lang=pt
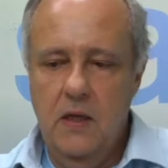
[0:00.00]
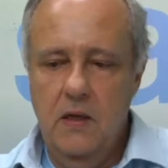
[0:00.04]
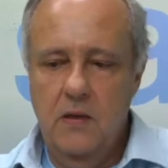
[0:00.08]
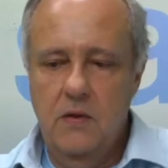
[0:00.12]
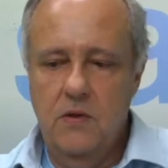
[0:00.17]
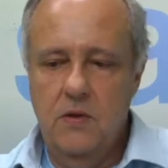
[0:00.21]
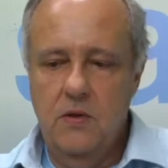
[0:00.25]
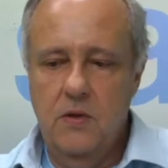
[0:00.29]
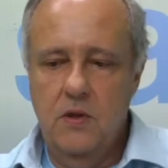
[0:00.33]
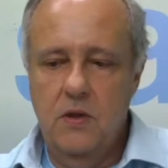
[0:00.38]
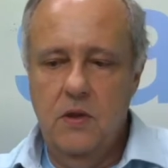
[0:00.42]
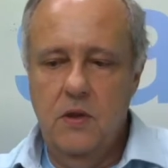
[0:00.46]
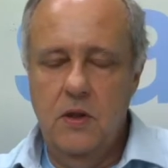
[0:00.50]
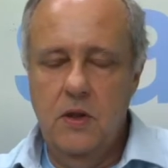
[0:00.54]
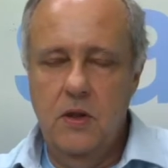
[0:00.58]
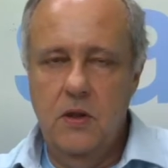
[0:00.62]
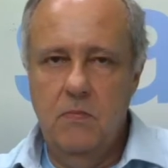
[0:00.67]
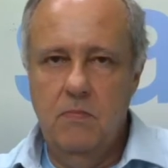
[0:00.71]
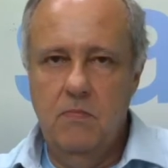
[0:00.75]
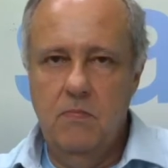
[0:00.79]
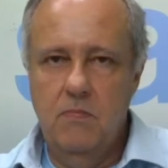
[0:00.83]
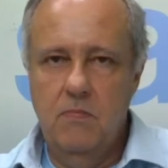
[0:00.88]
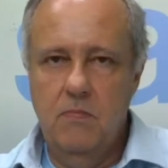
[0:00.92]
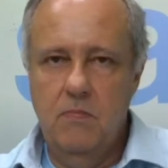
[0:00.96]
de
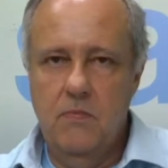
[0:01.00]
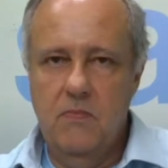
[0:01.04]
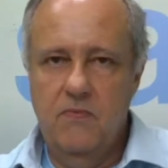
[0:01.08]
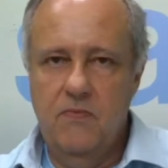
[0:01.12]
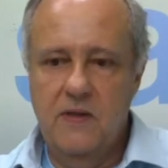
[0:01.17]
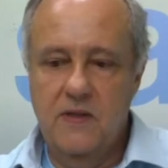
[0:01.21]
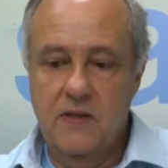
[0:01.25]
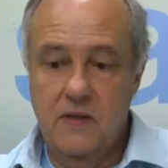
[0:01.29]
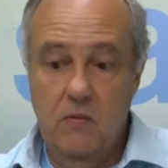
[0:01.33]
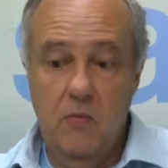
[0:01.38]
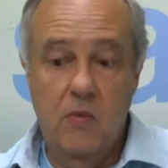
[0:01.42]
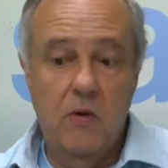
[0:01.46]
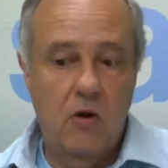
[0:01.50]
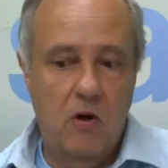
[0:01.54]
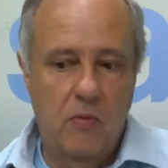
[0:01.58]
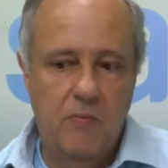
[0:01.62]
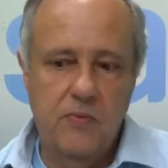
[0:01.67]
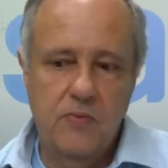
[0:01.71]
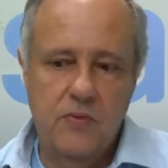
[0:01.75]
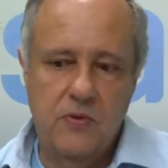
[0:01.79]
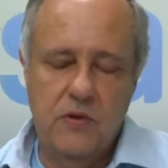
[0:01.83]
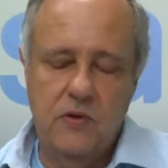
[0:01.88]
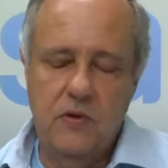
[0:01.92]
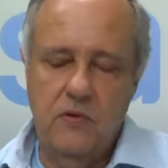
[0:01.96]
fazer o melhor
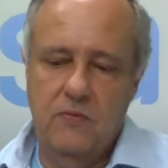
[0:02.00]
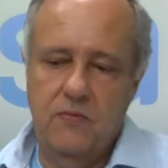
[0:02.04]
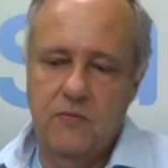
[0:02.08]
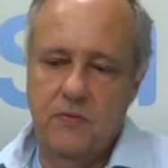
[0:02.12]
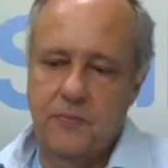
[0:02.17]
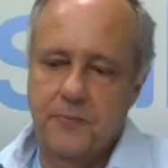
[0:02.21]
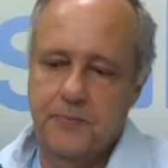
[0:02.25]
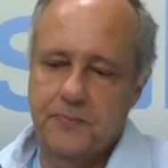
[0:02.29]
possível.